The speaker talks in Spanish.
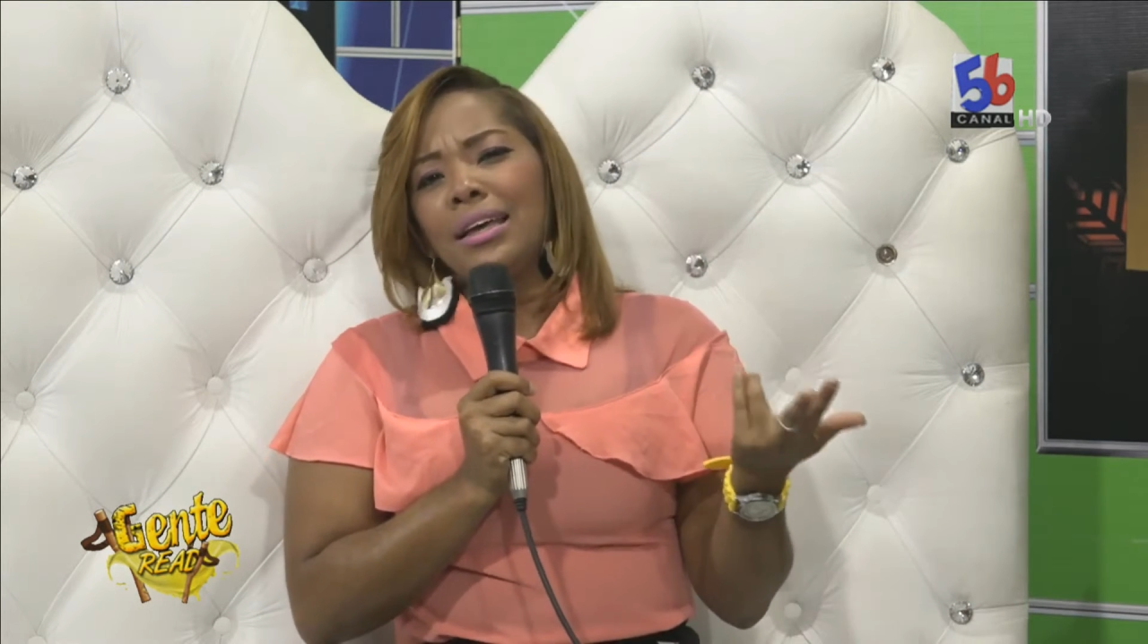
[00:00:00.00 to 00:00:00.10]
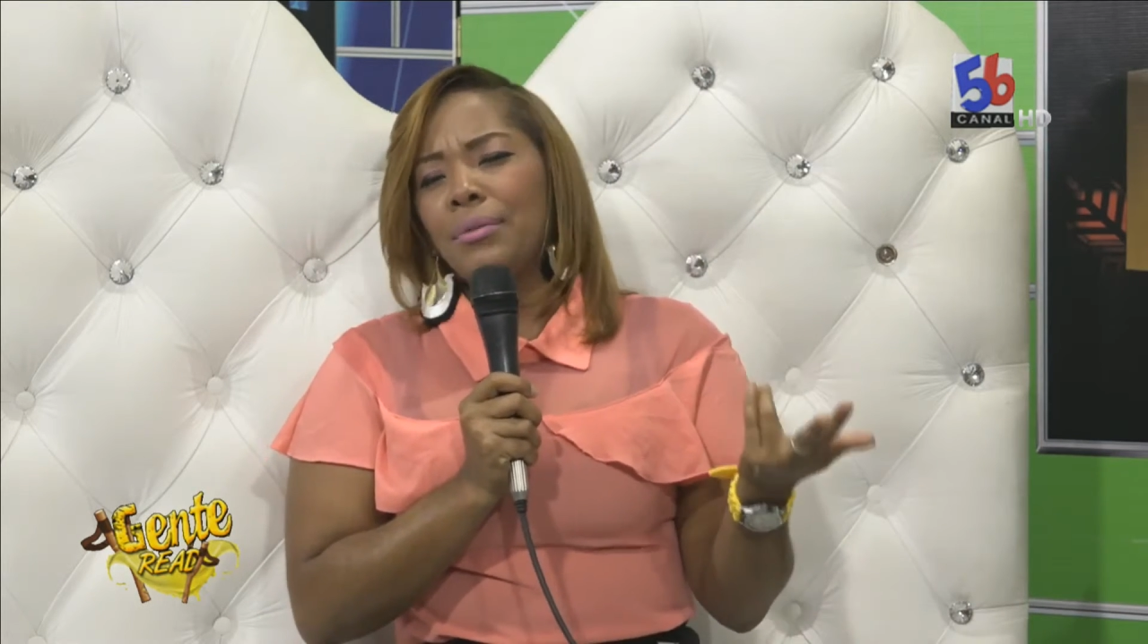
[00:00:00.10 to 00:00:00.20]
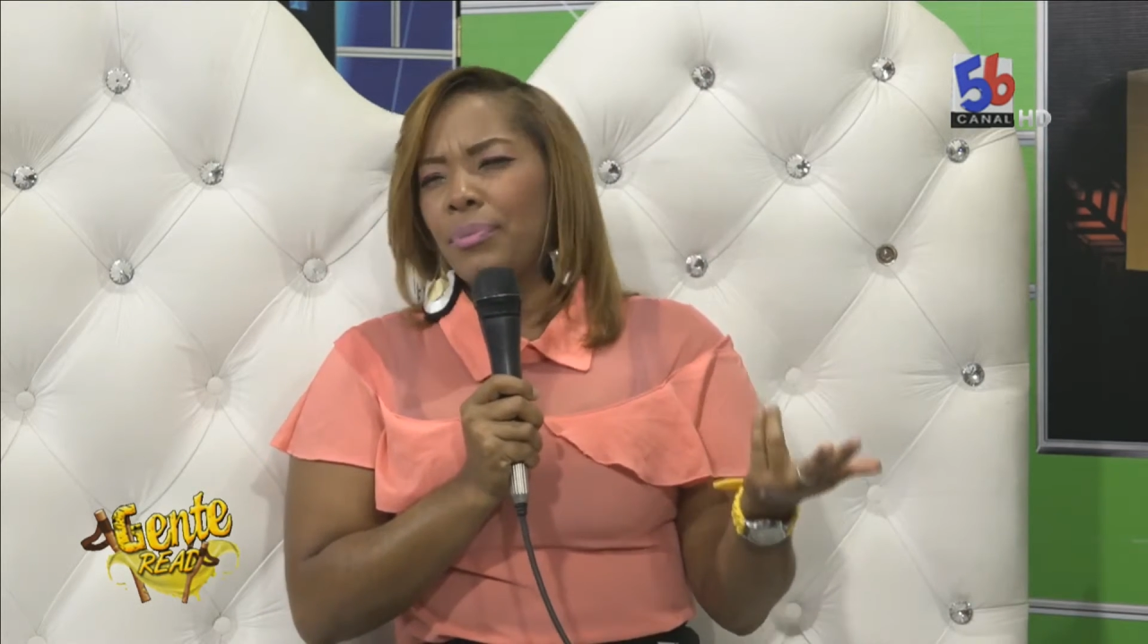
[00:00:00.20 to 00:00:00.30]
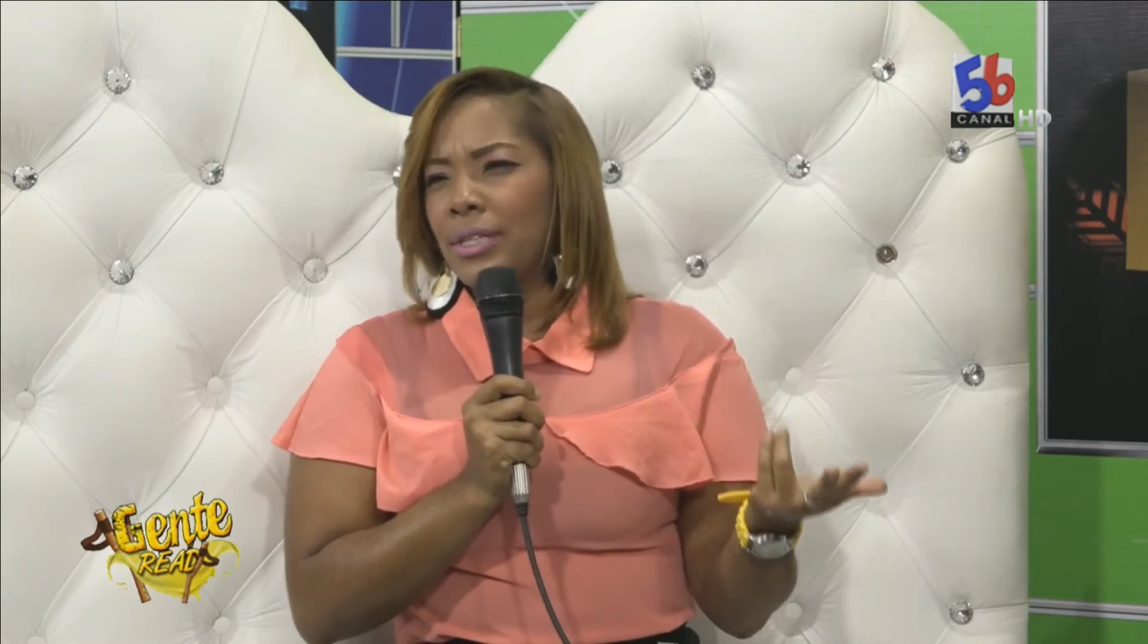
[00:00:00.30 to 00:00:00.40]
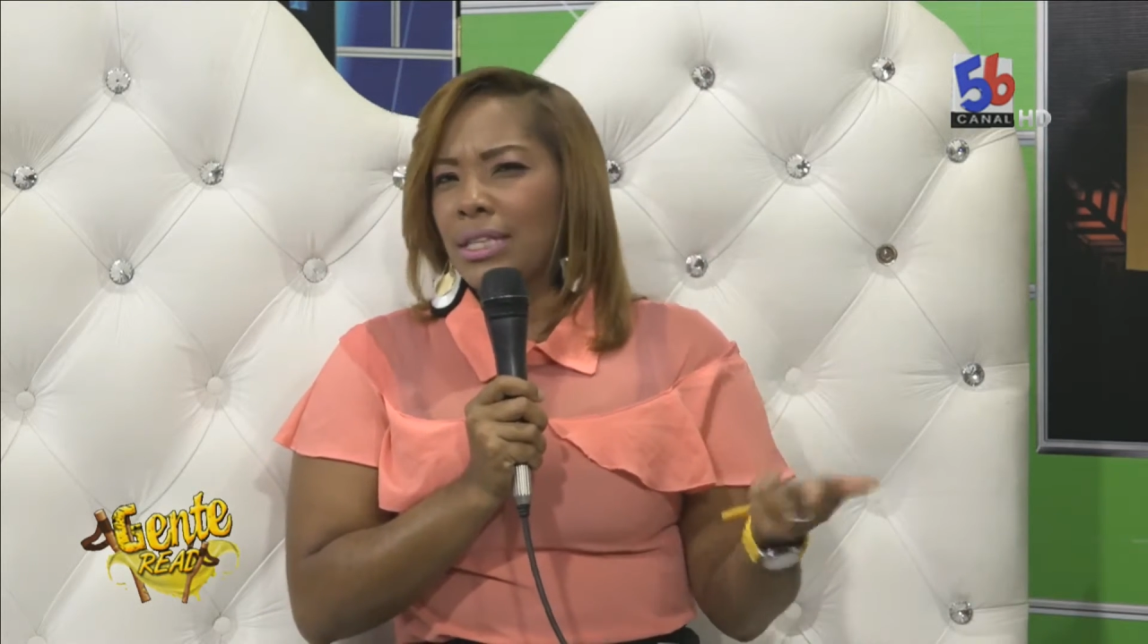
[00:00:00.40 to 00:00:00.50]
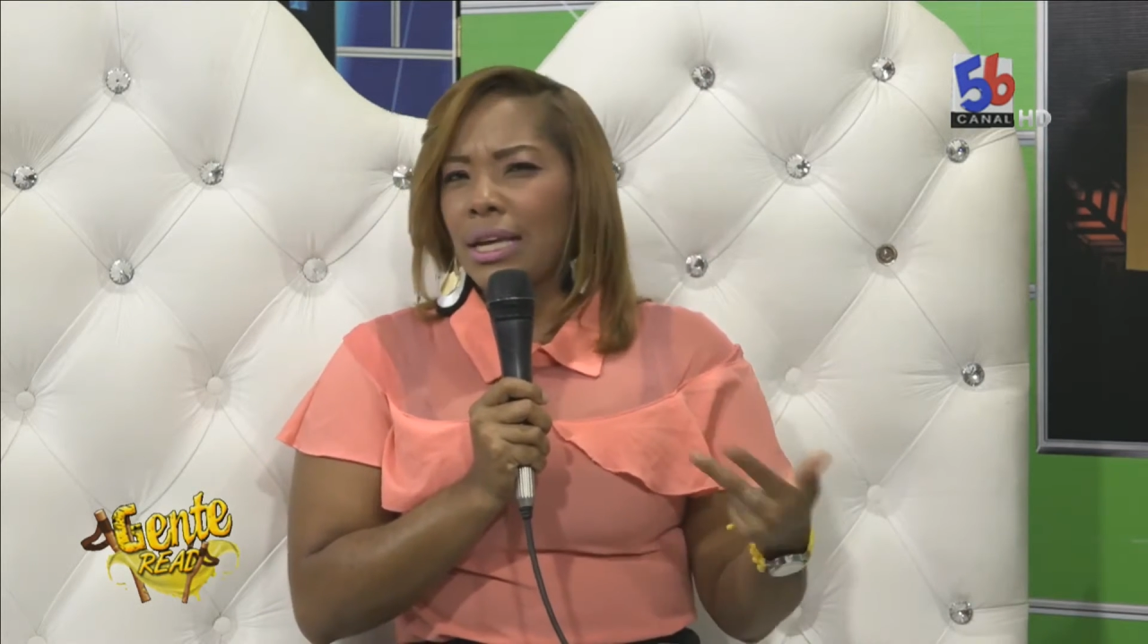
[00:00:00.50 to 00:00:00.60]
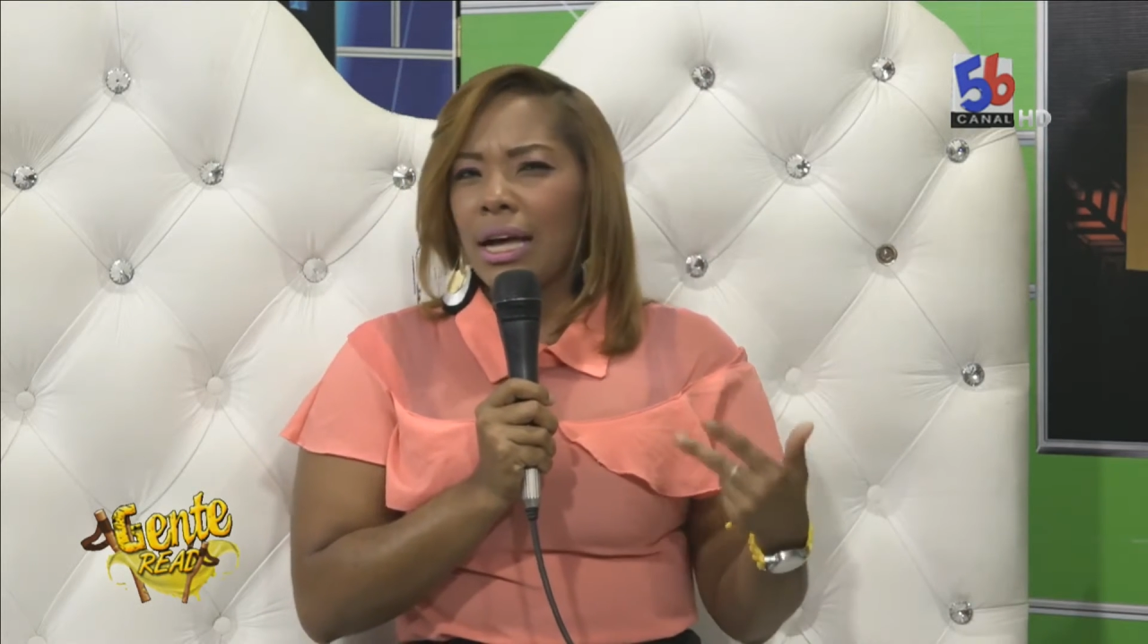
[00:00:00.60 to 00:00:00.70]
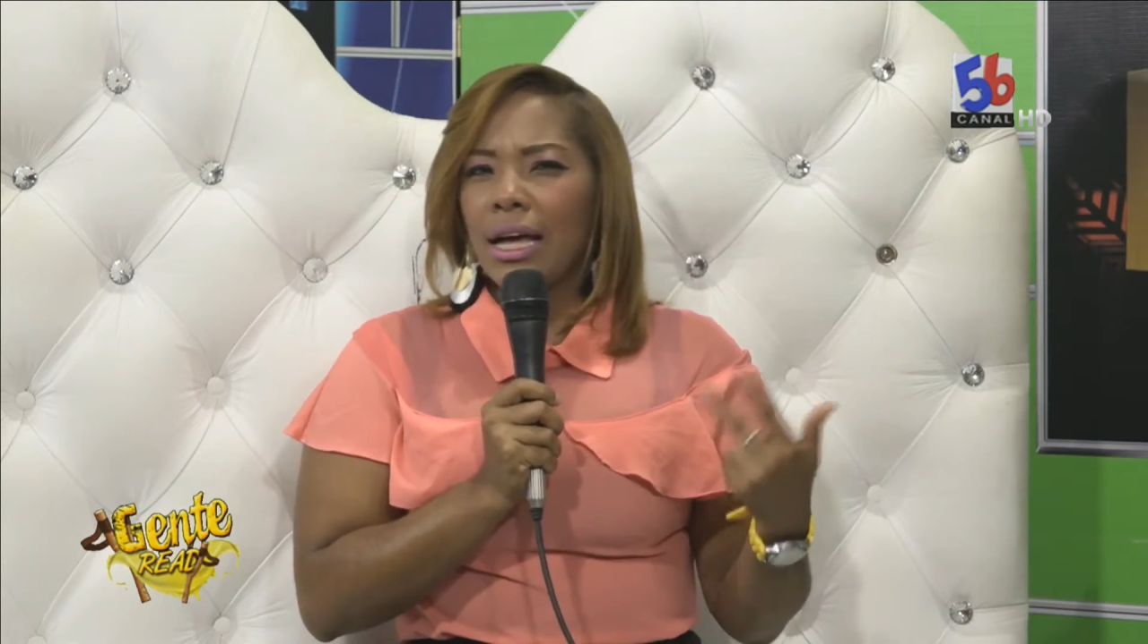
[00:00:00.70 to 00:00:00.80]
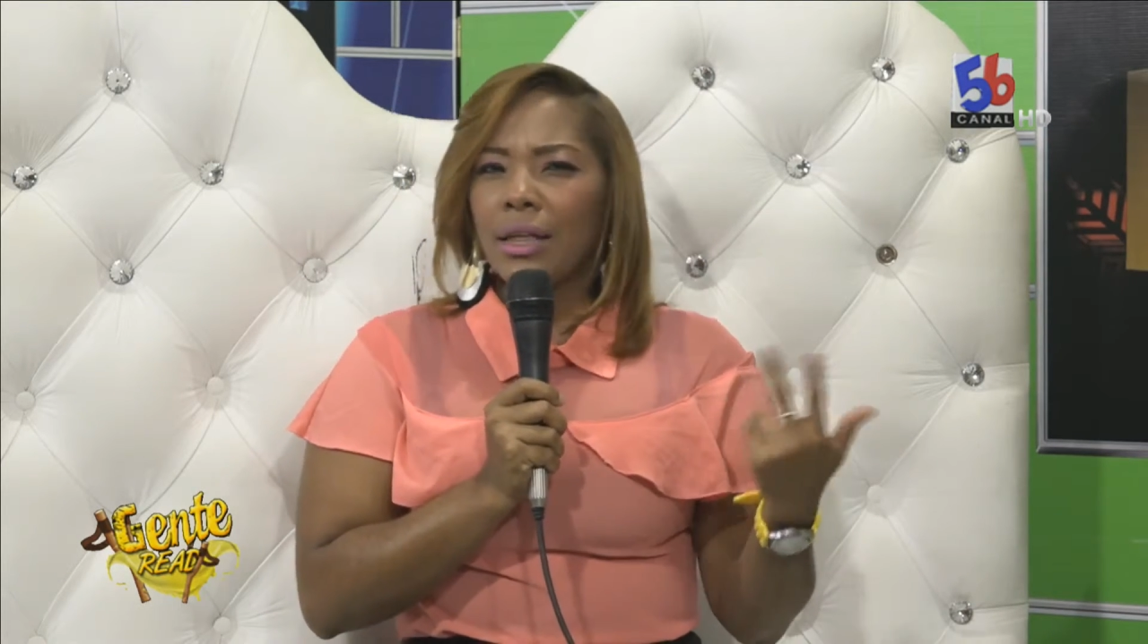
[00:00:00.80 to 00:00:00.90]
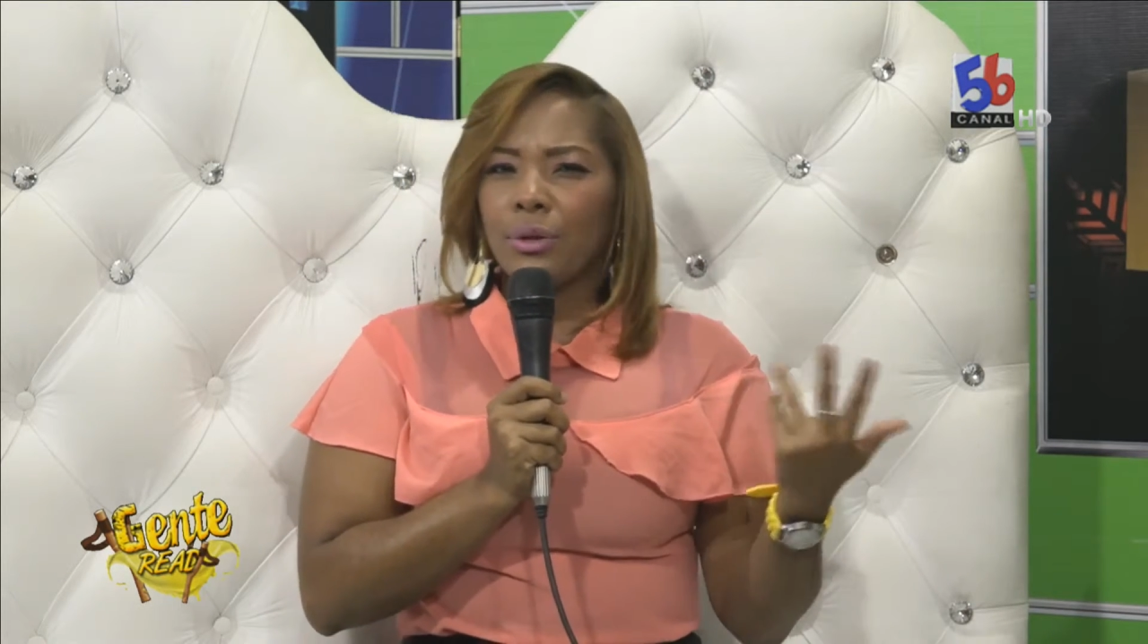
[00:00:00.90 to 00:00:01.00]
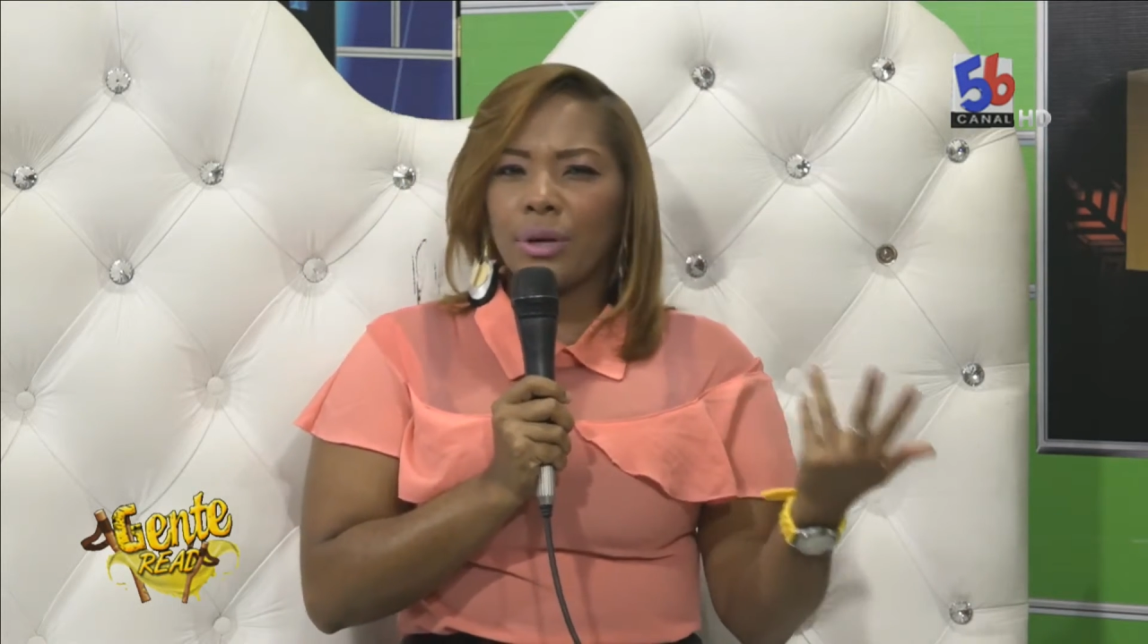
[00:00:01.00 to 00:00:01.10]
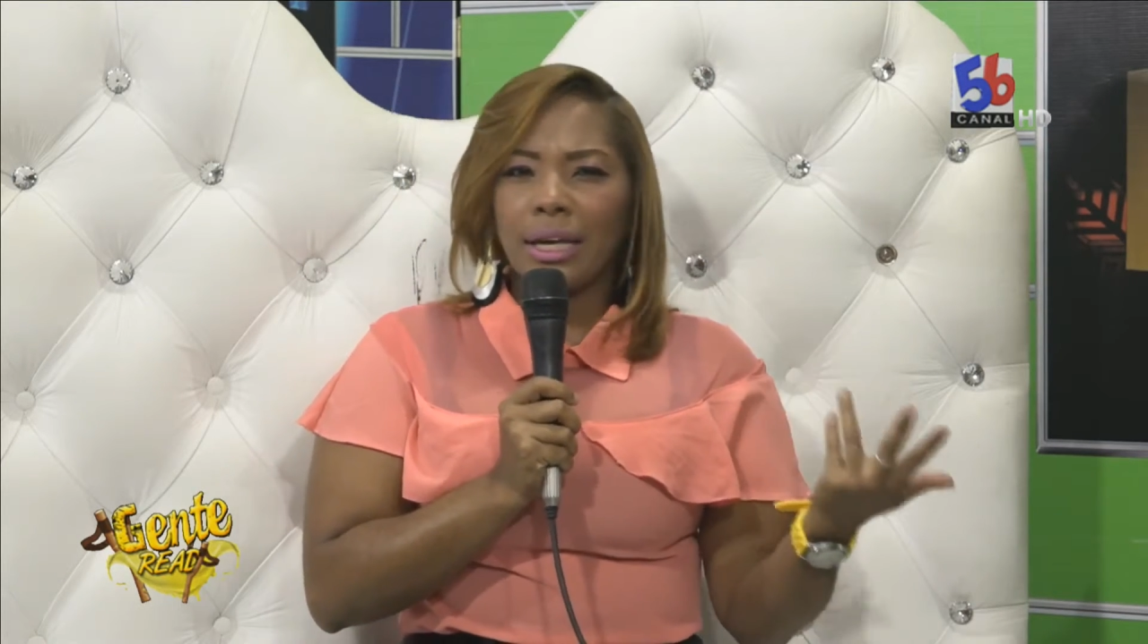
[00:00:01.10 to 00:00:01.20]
el pescado,